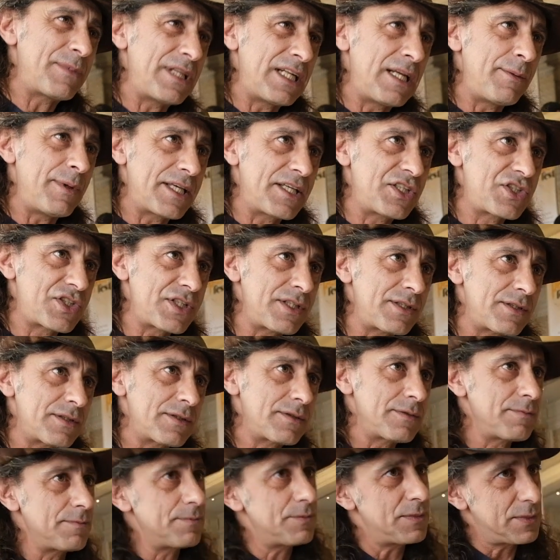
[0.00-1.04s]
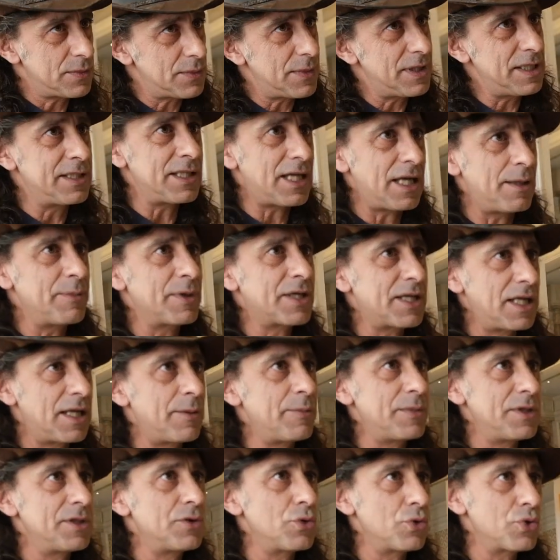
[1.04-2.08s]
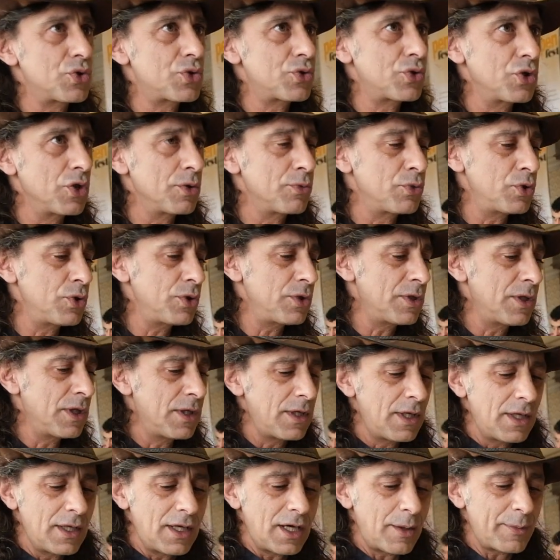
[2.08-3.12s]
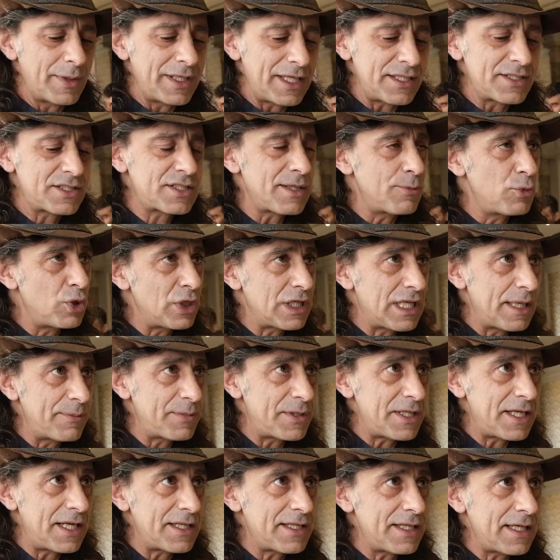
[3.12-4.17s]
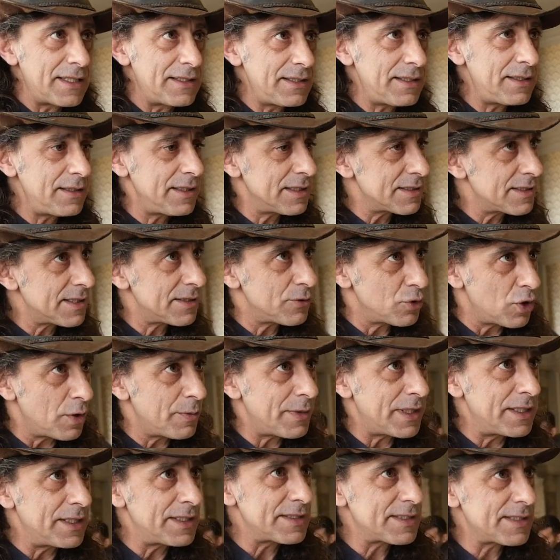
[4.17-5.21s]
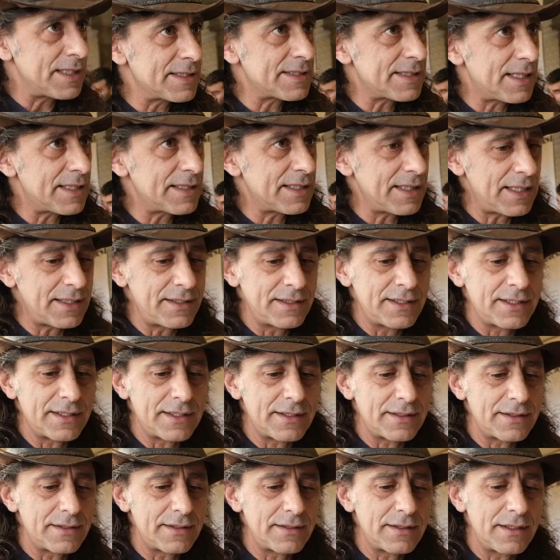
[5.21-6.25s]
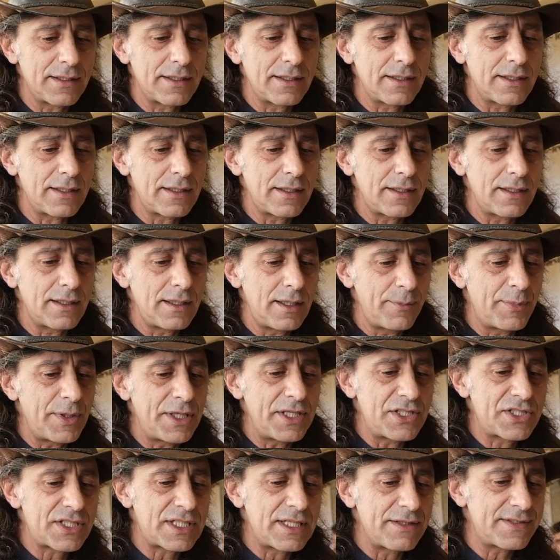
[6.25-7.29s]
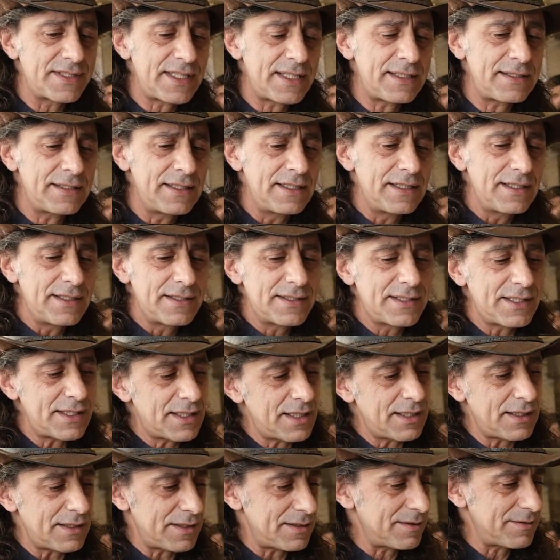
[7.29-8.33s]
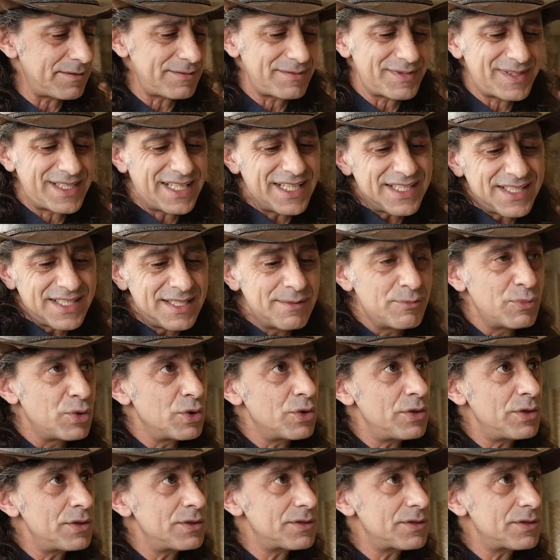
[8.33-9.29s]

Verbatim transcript: denemek için ideal bir kalemle dönüştürüyor bunu. Ama yalnızca mürekkep denerken değil, yazı, normal yazı yazarken de e, epey işlevsel. Zira kesilmiyor. Hı